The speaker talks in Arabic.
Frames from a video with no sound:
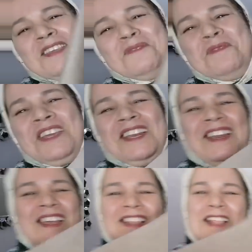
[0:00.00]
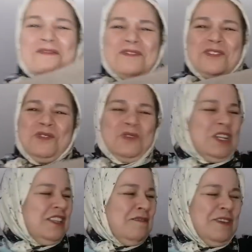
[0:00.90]
يمكن هاد لا فيديو
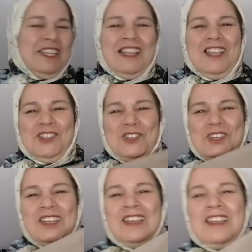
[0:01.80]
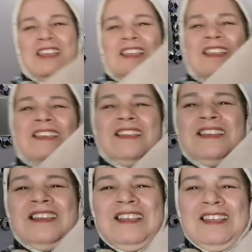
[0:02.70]
يقدر يتلحش
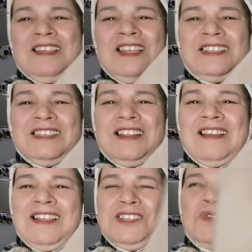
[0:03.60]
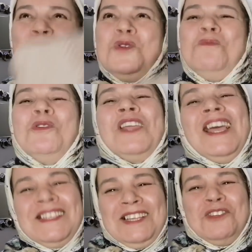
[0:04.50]
آه، حتى انا نعم، كنصور اليوم لو
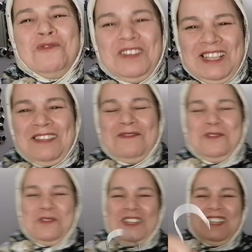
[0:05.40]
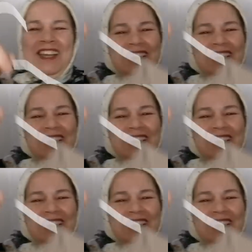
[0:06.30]
13 كنصور في هاد لا فيديو يعني